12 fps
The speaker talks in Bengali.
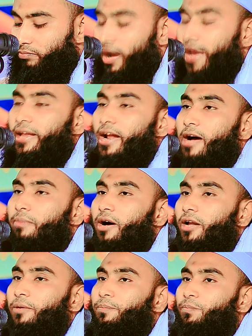
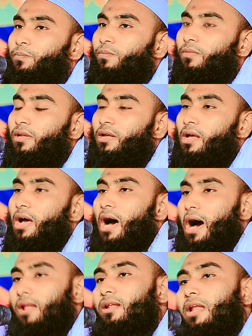বাইরামান
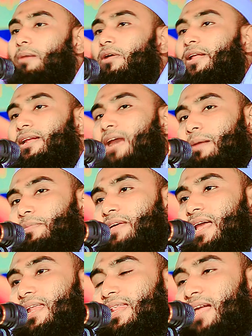আল্লাহ বলেন আমি
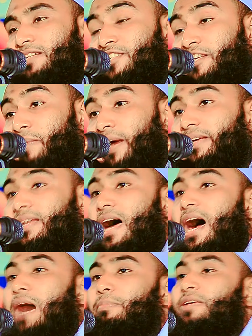আল্লাহ ঝিমাই না
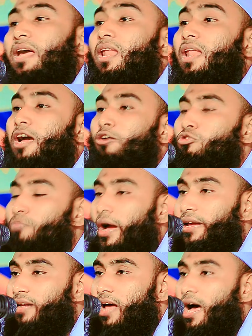আমি আল্লাহ
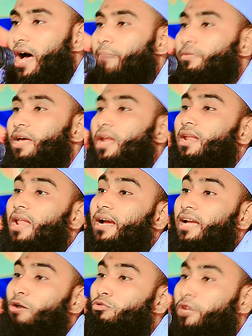ঘুমাই না আমি আল্লাহ
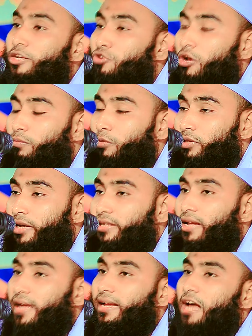কাউরে জন্ম দেই
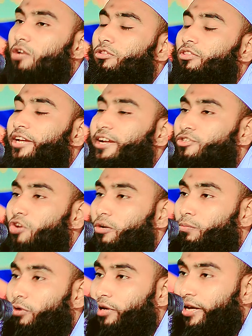নাই কারোর থেকে
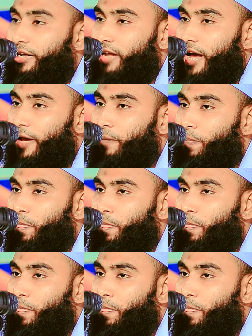জন্ম নেই নাই